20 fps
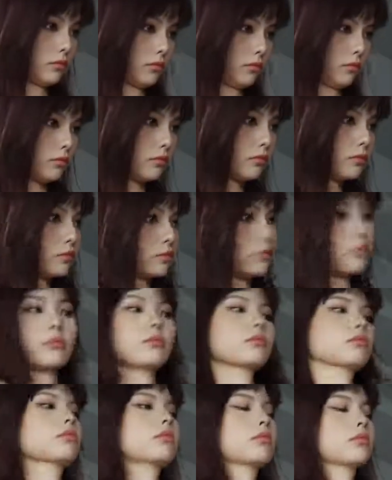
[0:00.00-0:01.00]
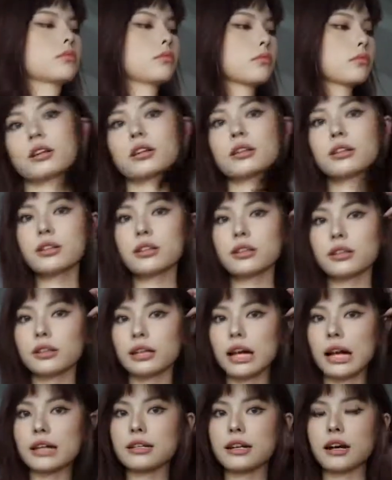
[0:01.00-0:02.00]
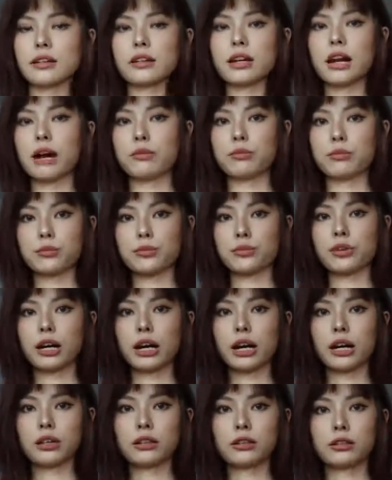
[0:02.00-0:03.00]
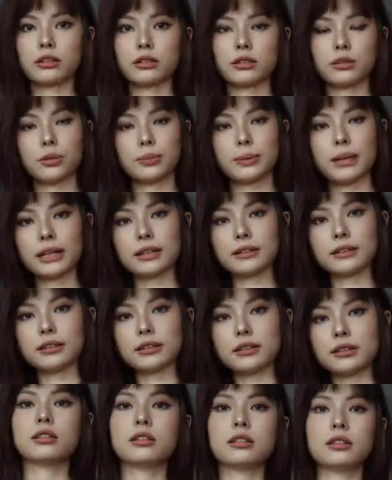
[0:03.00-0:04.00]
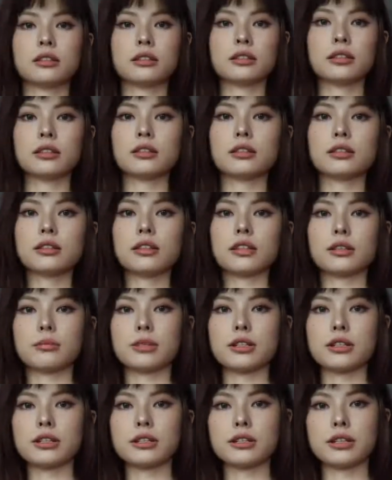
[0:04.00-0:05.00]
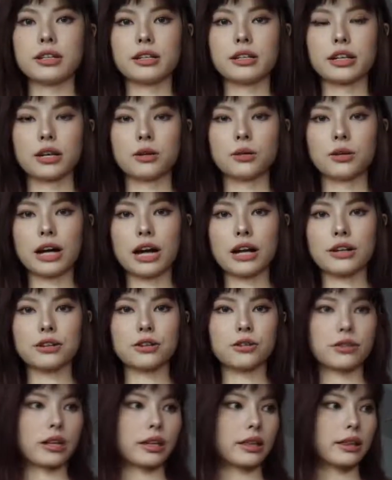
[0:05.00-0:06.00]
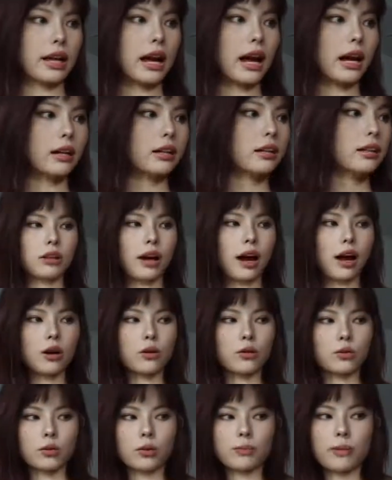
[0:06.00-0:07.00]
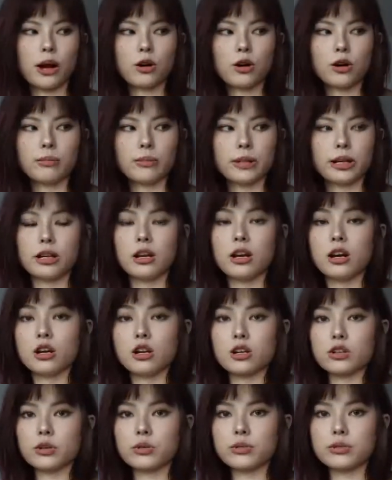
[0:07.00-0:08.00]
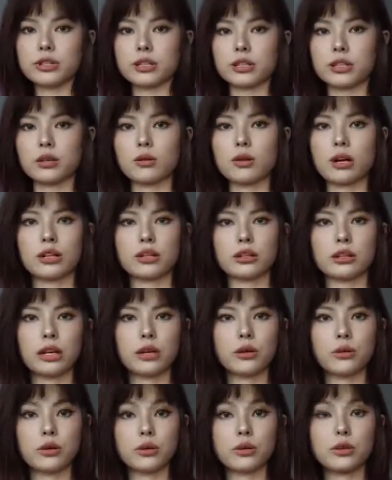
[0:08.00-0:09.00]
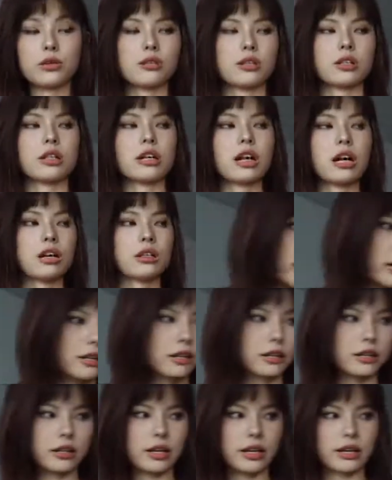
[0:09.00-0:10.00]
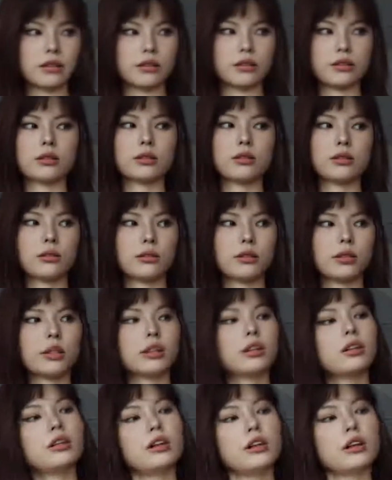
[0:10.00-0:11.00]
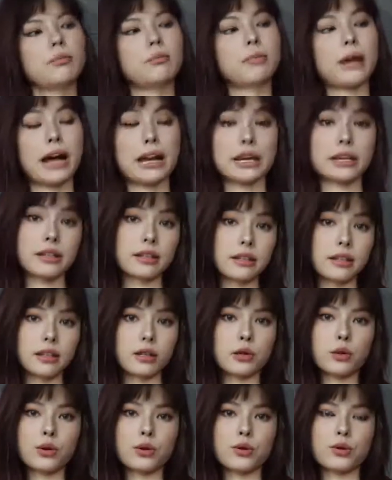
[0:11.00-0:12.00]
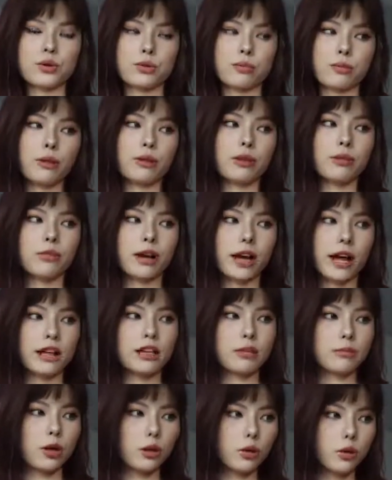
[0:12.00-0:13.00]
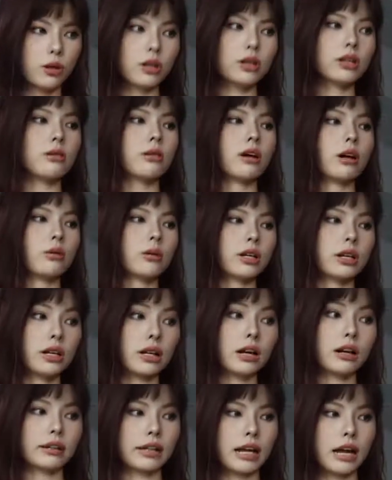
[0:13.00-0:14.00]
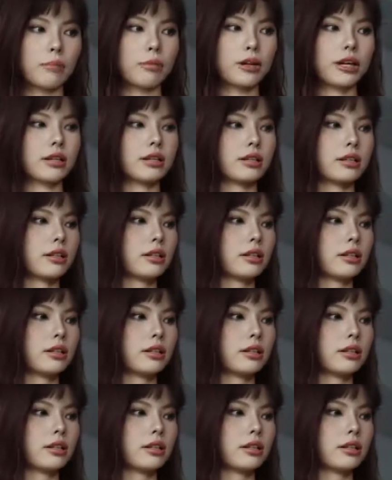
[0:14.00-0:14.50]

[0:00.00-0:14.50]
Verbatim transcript: 嗯，跟这个搭来好像还不错哈，对吧？但是这里面这件给我还是有点大，然后如果把后面收紧的话呢，它又会皱起来。它这个颜色如果……白一点，或者说没有那么暗、那么灰的话，会更好搭配一